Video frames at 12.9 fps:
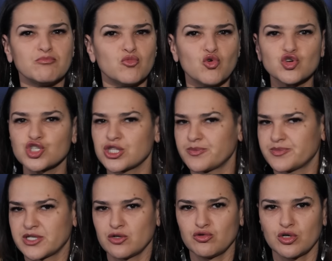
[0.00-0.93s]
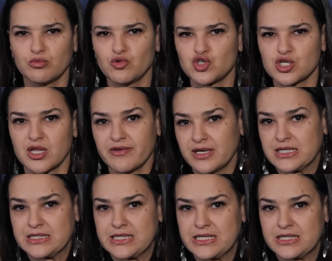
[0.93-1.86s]
может абсолютно любой
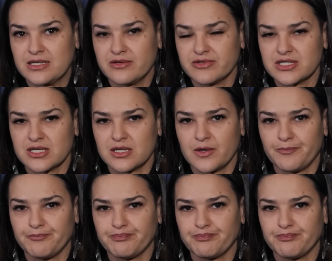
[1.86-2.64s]
человек из зрительного зала.